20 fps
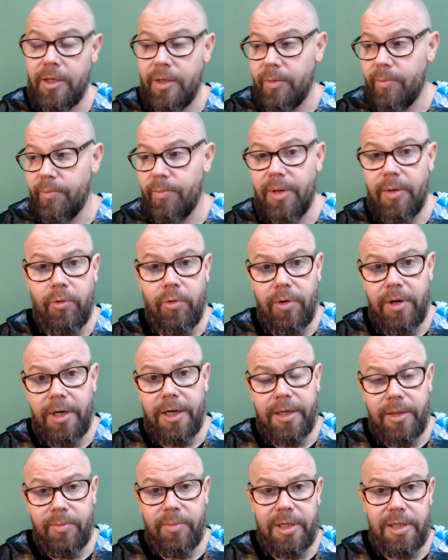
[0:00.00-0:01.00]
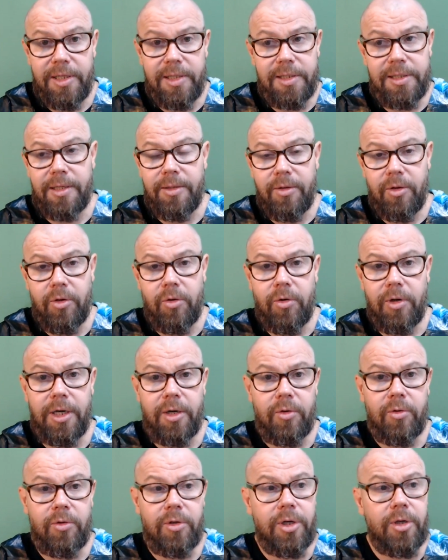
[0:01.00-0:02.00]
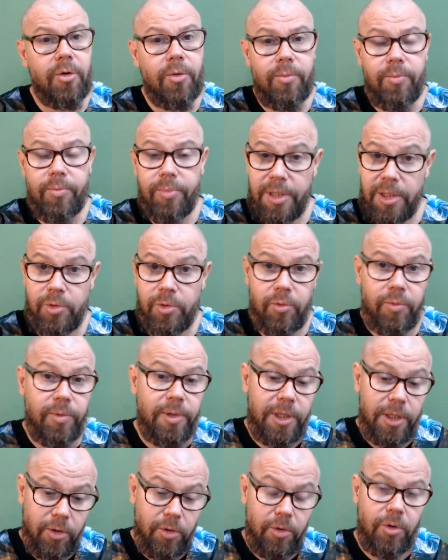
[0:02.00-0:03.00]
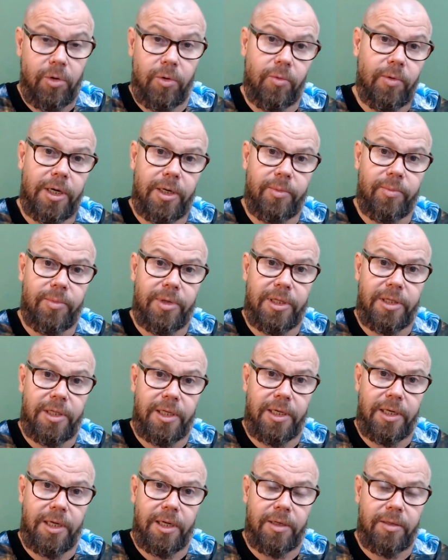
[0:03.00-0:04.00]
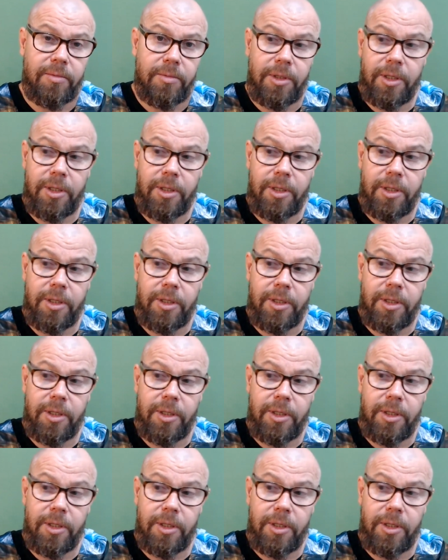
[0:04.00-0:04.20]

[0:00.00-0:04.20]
me buscan y me dicen, hola Rodrigo, vi sus videos, lo cual es mentira,